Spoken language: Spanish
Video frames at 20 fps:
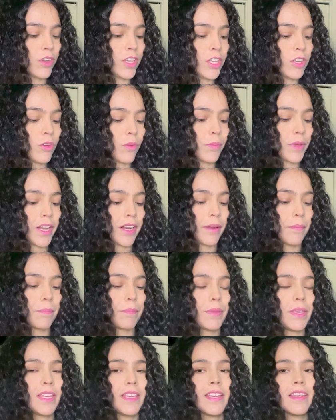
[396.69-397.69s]
y no me
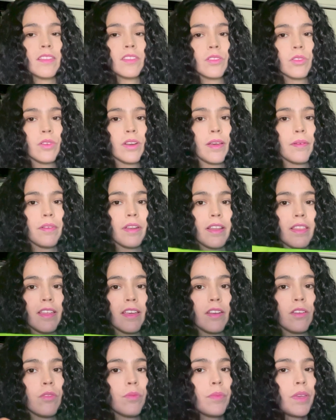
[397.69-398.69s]
arrepiento, la verdad,
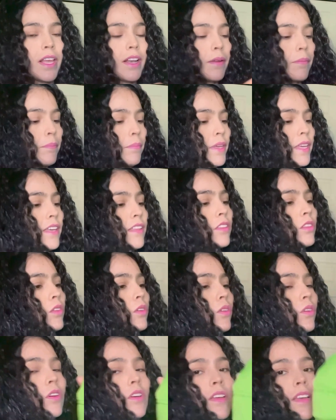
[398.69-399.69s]
no me
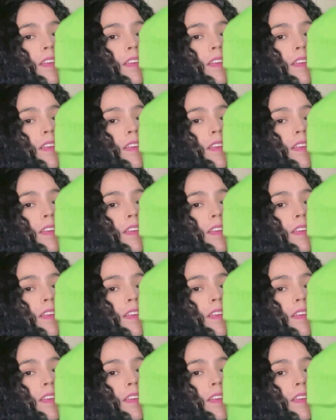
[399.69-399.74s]
arrepiento.